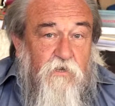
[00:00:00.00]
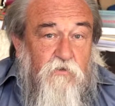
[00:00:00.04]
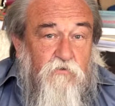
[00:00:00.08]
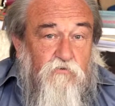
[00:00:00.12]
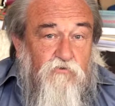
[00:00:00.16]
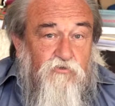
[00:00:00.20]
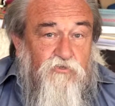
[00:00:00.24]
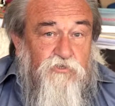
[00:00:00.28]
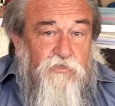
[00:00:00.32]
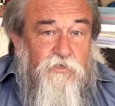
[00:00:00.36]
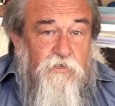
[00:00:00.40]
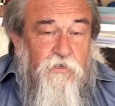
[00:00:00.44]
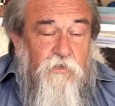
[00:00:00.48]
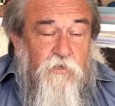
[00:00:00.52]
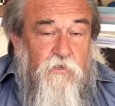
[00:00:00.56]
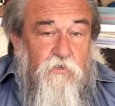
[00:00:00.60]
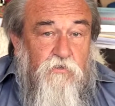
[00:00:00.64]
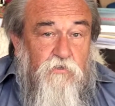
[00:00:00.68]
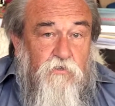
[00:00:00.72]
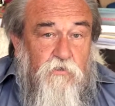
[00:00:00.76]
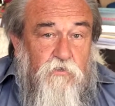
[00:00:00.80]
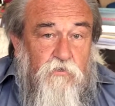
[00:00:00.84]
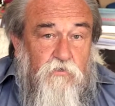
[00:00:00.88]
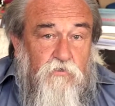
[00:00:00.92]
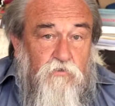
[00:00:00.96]
ludzi,
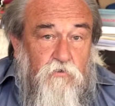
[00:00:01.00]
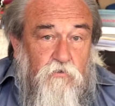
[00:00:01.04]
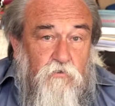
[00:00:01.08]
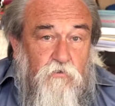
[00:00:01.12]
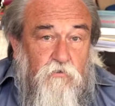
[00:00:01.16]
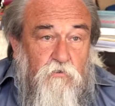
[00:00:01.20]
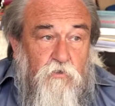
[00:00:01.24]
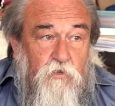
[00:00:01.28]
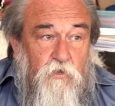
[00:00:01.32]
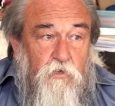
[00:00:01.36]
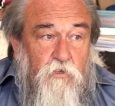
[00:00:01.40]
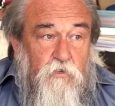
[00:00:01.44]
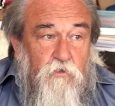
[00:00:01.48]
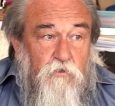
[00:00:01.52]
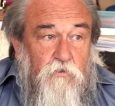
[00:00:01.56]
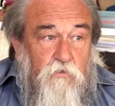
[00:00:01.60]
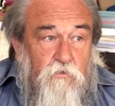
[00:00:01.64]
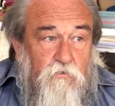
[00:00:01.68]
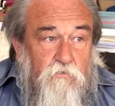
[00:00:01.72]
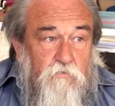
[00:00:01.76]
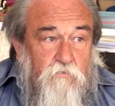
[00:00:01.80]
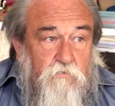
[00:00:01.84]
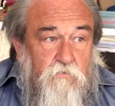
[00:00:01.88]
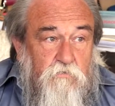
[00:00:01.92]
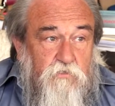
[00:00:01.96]
do
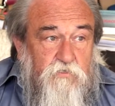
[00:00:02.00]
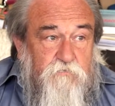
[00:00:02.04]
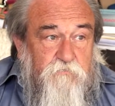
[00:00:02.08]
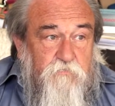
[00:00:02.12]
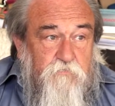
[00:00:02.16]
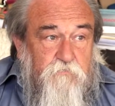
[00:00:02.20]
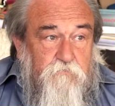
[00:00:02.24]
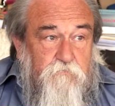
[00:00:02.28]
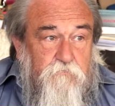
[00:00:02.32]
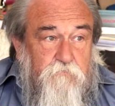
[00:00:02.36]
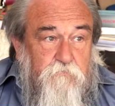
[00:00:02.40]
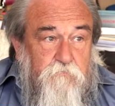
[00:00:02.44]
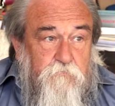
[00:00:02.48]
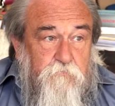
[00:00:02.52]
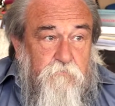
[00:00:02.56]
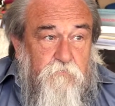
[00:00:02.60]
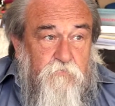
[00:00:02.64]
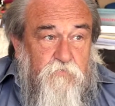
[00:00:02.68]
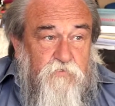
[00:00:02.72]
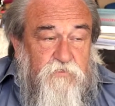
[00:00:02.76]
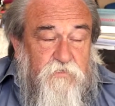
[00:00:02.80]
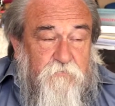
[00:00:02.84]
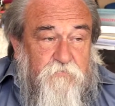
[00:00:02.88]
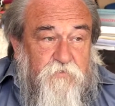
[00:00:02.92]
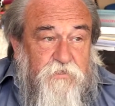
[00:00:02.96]
e,
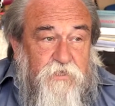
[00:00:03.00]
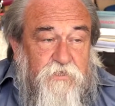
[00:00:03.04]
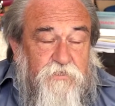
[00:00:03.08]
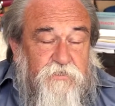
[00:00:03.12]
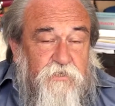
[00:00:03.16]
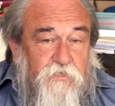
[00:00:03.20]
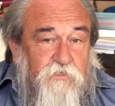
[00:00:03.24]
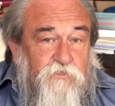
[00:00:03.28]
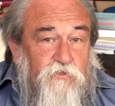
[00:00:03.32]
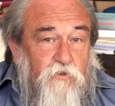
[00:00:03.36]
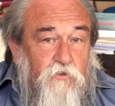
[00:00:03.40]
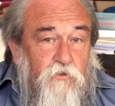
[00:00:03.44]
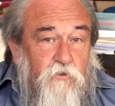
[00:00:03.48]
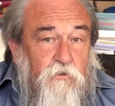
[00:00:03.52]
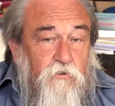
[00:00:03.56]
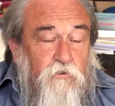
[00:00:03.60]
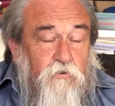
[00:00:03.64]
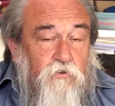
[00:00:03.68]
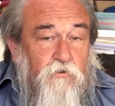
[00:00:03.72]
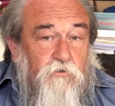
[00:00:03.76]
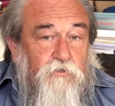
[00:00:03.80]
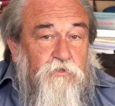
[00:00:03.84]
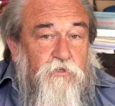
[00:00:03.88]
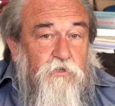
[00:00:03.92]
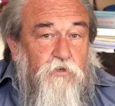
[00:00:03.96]
zepchnięcia ich do
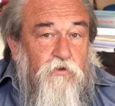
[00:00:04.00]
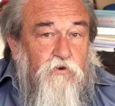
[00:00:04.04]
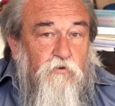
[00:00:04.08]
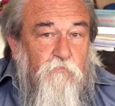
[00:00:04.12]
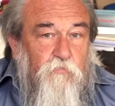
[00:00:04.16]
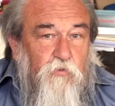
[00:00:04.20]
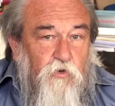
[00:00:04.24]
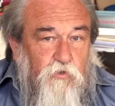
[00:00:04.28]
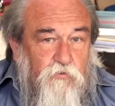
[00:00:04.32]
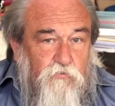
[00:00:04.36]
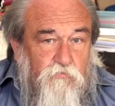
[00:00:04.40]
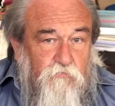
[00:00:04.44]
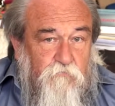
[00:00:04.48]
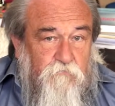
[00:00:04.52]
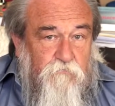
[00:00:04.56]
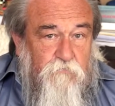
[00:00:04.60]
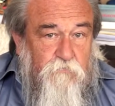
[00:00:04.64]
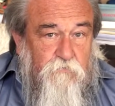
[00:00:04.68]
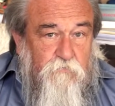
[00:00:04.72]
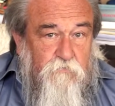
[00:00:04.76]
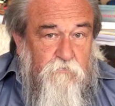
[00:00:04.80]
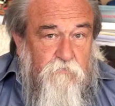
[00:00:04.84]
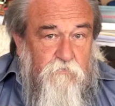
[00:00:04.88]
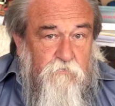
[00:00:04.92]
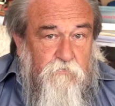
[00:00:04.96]
roli robotów.
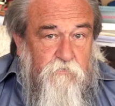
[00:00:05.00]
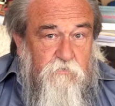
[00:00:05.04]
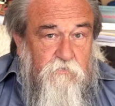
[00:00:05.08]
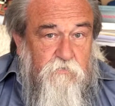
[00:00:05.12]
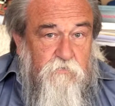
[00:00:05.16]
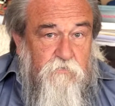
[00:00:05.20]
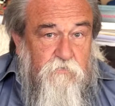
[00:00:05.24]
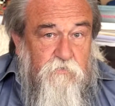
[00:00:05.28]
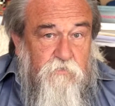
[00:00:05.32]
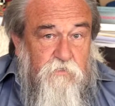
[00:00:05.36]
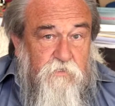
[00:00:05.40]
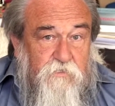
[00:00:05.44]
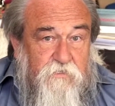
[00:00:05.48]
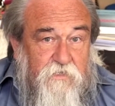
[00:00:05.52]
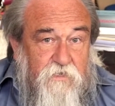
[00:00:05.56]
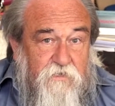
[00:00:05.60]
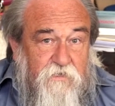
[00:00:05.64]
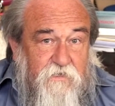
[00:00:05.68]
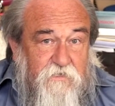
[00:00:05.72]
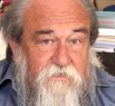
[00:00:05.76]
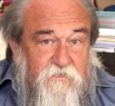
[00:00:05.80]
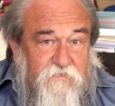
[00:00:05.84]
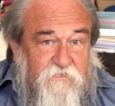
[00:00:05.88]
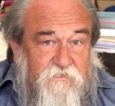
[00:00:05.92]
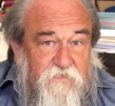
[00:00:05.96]
I
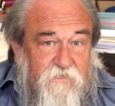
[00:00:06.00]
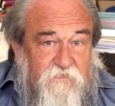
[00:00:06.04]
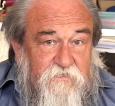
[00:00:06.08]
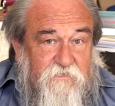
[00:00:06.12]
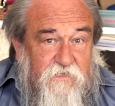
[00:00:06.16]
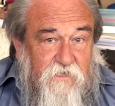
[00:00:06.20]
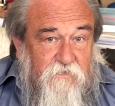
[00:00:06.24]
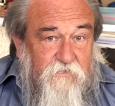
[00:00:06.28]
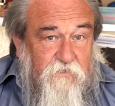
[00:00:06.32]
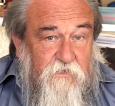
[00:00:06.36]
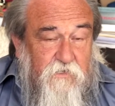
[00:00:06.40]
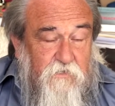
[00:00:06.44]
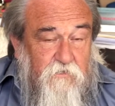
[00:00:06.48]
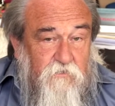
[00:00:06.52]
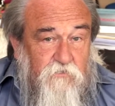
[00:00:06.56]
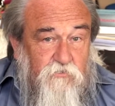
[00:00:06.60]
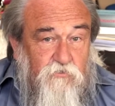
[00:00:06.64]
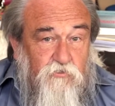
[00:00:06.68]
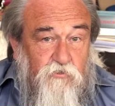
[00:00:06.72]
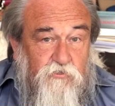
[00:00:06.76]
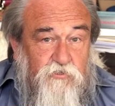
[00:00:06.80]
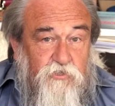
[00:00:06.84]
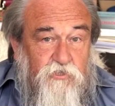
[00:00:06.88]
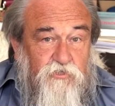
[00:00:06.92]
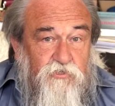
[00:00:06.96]
taka jest zasada.
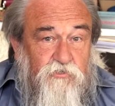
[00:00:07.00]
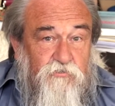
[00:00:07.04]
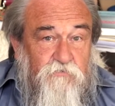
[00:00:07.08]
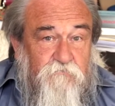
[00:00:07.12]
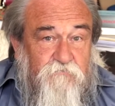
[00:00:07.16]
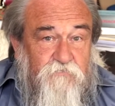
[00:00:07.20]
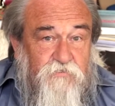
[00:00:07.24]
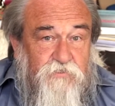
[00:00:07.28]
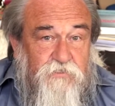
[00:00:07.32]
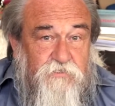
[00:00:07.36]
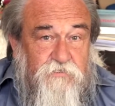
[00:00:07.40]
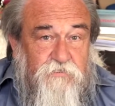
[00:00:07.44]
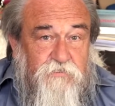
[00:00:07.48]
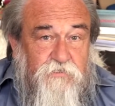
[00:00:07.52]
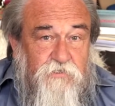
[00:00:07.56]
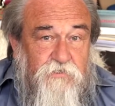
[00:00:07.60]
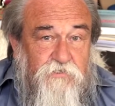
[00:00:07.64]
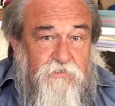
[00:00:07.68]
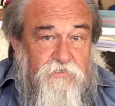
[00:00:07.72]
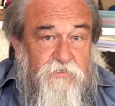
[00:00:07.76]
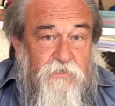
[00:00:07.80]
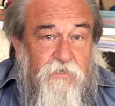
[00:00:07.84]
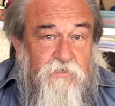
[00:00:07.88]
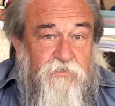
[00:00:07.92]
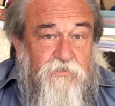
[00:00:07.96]
Dotyczy to wszystkich
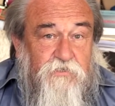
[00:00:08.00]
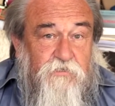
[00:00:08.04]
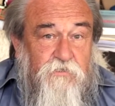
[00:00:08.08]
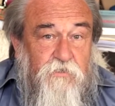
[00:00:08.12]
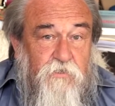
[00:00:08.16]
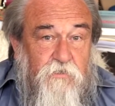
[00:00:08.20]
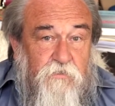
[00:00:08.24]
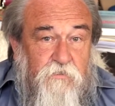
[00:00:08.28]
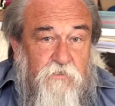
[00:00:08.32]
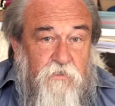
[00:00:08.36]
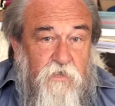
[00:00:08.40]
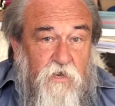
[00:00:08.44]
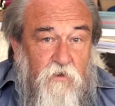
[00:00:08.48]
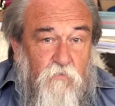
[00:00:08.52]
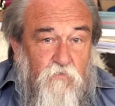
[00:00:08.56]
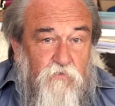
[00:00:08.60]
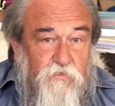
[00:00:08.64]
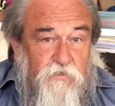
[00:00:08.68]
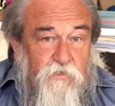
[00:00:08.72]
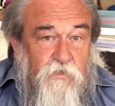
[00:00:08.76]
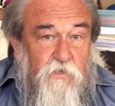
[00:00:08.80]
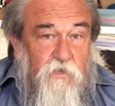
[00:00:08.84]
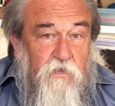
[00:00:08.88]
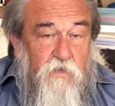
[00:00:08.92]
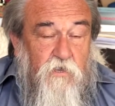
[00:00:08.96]
dziedzin
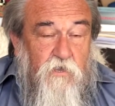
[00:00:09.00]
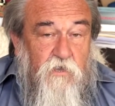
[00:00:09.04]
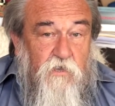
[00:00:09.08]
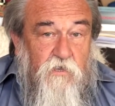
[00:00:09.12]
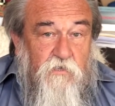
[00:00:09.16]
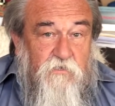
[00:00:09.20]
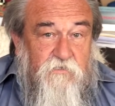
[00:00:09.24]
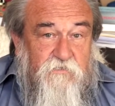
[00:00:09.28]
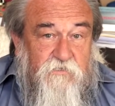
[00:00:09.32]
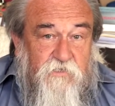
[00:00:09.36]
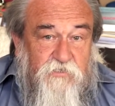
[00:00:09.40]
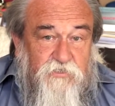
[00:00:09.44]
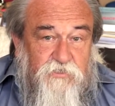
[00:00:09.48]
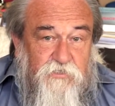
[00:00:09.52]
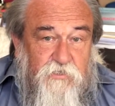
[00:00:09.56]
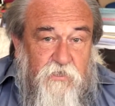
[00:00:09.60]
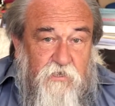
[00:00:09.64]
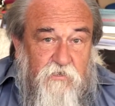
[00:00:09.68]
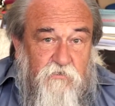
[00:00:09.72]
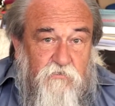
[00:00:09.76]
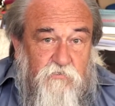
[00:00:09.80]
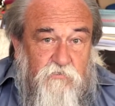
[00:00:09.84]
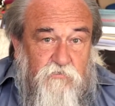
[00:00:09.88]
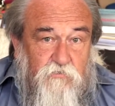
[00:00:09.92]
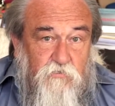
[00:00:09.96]
nauki,
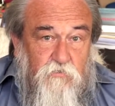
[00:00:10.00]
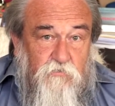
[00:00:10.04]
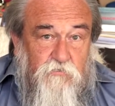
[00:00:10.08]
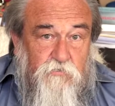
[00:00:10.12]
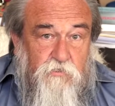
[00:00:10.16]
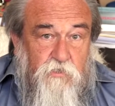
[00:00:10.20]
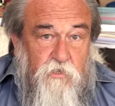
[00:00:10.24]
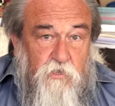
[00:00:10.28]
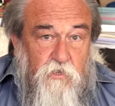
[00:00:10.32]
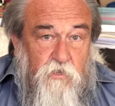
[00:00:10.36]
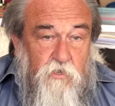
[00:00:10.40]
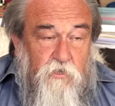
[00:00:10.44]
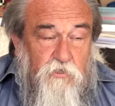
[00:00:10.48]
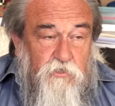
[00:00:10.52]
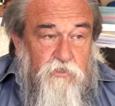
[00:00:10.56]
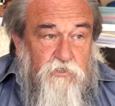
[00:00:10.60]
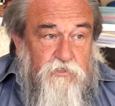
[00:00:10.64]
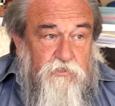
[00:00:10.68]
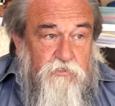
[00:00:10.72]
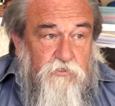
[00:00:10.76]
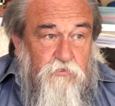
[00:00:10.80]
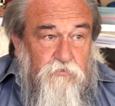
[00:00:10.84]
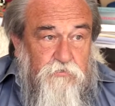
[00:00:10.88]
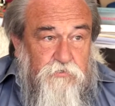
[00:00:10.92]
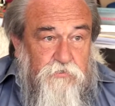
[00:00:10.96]
zaczynając od
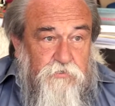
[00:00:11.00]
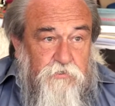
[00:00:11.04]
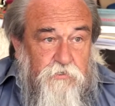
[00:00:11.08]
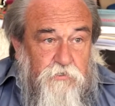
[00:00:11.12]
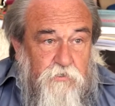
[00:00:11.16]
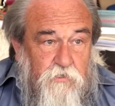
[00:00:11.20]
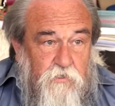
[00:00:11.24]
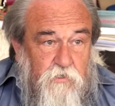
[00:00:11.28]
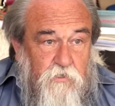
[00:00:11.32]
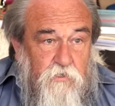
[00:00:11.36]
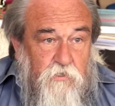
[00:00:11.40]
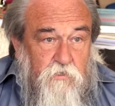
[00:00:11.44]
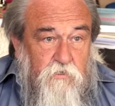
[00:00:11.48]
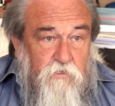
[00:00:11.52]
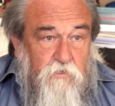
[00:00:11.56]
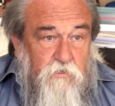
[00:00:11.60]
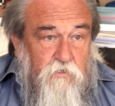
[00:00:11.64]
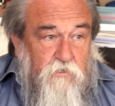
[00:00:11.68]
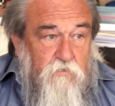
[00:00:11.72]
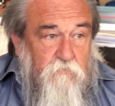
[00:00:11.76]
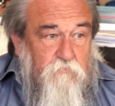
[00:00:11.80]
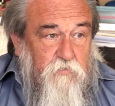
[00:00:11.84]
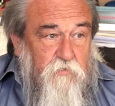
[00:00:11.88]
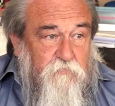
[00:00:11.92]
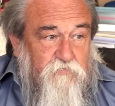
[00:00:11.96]
historii,
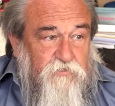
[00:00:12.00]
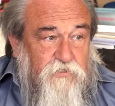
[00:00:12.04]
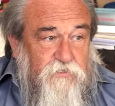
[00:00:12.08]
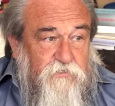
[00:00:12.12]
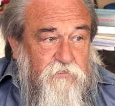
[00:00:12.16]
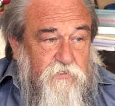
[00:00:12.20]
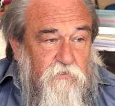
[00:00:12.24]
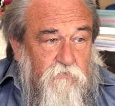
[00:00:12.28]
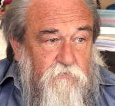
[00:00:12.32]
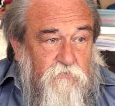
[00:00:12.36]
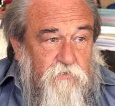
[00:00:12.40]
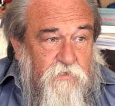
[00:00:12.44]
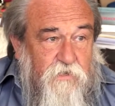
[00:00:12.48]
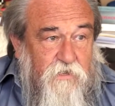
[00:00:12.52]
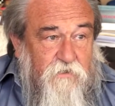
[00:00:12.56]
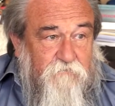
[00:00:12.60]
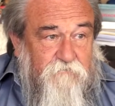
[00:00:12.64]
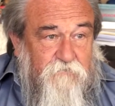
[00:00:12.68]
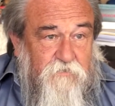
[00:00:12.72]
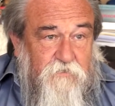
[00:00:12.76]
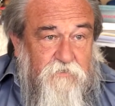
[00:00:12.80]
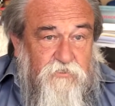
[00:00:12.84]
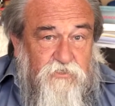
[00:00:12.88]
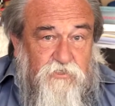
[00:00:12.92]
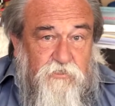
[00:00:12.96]
e, poprzez
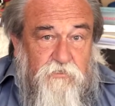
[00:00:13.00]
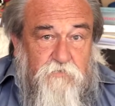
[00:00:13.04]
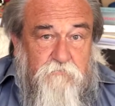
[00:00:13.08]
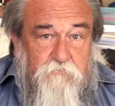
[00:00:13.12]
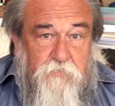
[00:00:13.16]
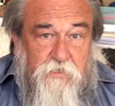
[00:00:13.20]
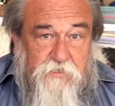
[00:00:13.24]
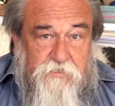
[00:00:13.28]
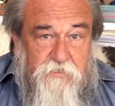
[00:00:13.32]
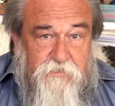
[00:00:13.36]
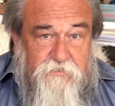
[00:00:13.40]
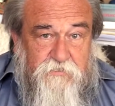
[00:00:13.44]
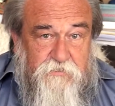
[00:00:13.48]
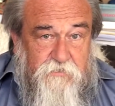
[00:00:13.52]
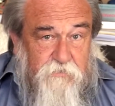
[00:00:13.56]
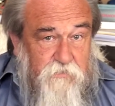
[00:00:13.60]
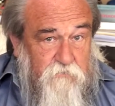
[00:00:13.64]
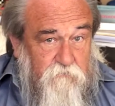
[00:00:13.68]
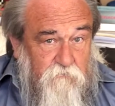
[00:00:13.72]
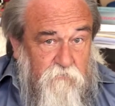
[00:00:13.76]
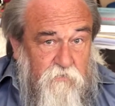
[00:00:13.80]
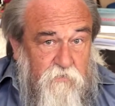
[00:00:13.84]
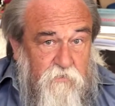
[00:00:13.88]
geografię czy medycynę.